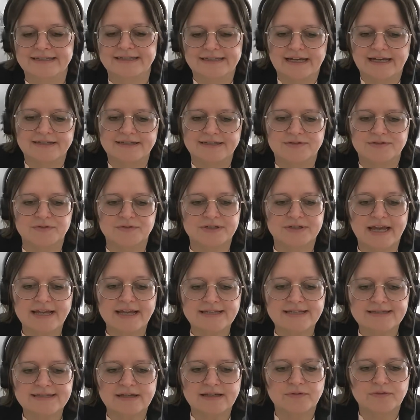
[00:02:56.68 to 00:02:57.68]
Also da
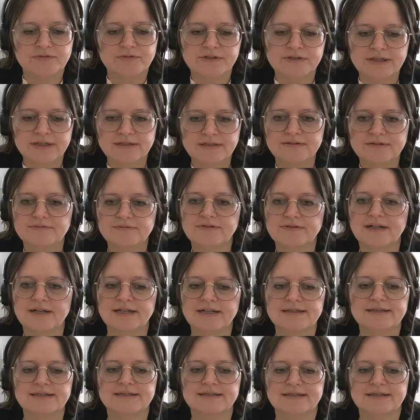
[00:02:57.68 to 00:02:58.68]
ist auf jeden
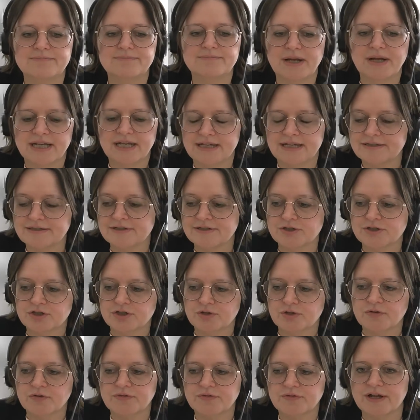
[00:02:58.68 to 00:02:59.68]
Fall die
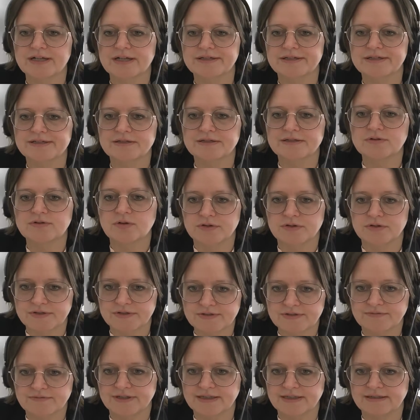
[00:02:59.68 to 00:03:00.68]
ballaststoffreiche
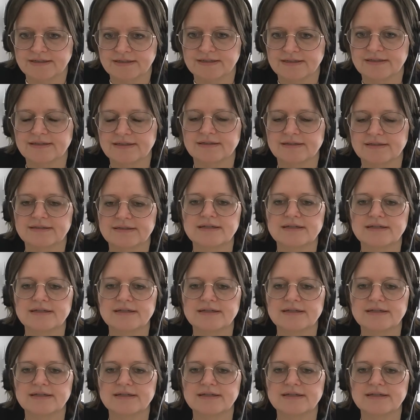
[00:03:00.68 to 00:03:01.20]
Kost wichtig,